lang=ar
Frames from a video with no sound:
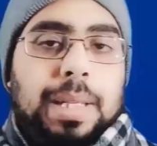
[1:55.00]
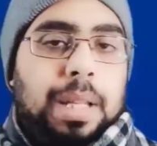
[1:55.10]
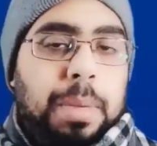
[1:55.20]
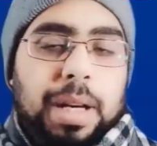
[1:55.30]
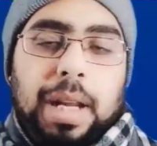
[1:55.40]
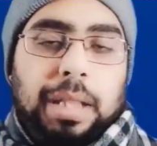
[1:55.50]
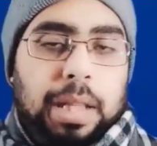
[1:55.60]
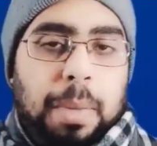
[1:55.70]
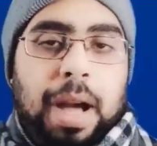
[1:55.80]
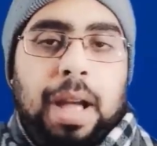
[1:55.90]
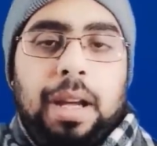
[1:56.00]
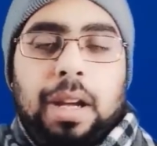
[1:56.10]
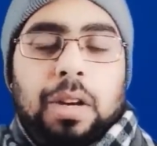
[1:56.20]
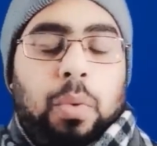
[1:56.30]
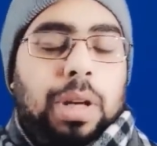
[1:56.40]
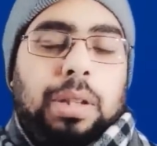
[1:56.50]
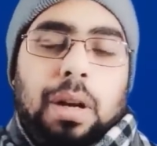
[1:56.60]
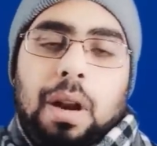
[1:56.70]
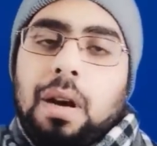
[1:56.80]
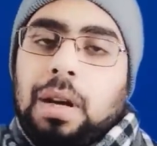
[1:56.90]
هتستمر قد ايه معاه ويا
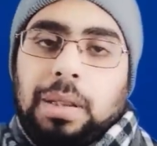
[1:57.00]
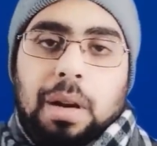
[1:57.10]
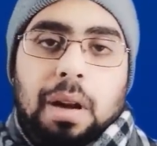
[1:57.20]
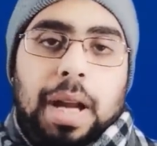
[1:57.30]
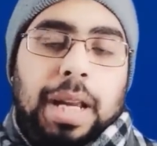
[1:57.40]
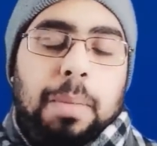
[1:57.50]
ترى لا قدر الله